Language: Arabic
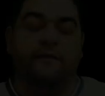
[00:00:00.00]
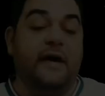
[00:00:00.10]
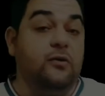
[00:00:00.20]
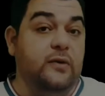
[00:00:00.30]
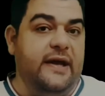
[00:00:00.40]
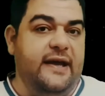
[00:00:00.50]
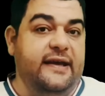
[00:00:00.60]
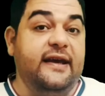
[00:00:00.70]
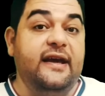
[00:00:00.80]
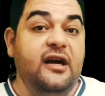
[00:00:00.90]

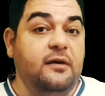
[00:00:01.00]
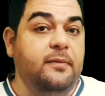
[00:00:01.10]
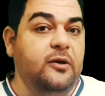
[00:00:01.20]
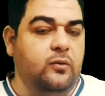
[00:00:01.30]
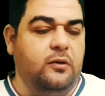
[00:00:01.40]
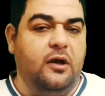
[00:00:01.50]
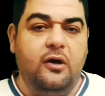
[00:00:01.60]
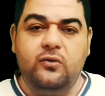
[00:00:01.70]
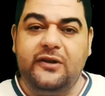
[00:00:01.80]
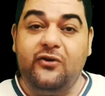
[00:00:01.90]
فأولئك يقبل
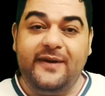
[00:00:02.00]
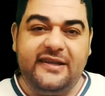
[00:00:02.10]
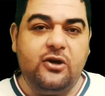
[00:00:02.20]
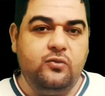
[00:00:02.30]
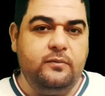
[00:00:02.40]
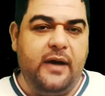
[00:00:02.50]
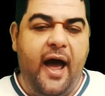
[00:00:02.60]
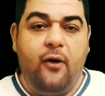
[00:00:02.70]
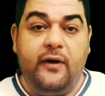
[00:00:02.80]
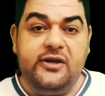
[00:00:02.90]
الله توبتهم
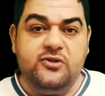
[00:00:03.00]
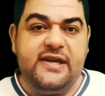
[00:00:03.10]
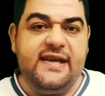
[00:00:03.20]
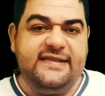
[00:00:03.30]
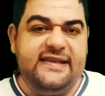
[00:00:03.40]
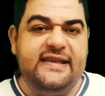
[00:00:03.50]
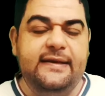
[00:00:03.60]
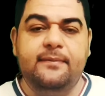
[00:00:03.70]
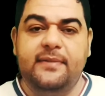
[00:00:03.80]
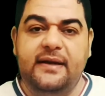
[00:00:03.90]

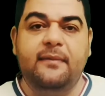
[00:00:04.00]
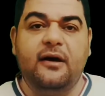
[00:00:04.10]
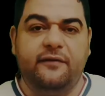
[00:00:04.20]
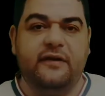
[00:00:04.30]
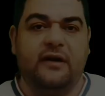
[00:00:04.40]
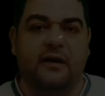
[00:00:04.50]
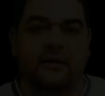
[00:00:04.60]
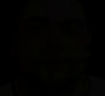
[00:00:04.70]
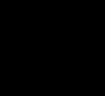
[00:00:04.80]
ويجازيهم بالمغفرة